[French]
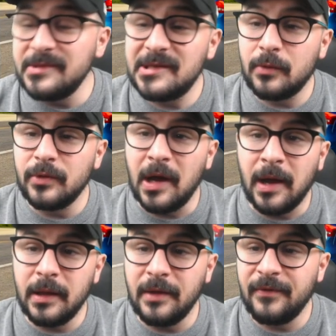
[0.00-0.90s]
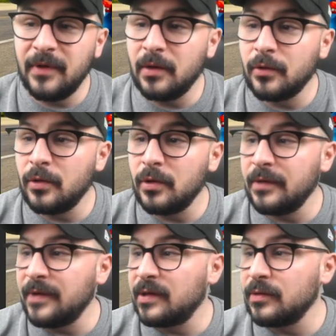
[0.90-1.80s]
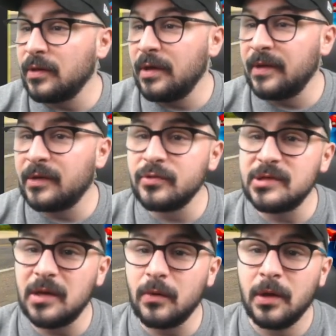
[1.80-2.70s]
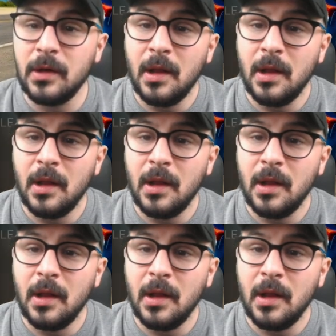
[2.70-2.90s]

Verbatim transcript: c'est qu'on n'a rien à faire encore avec, euh, avec tout ça, quoi.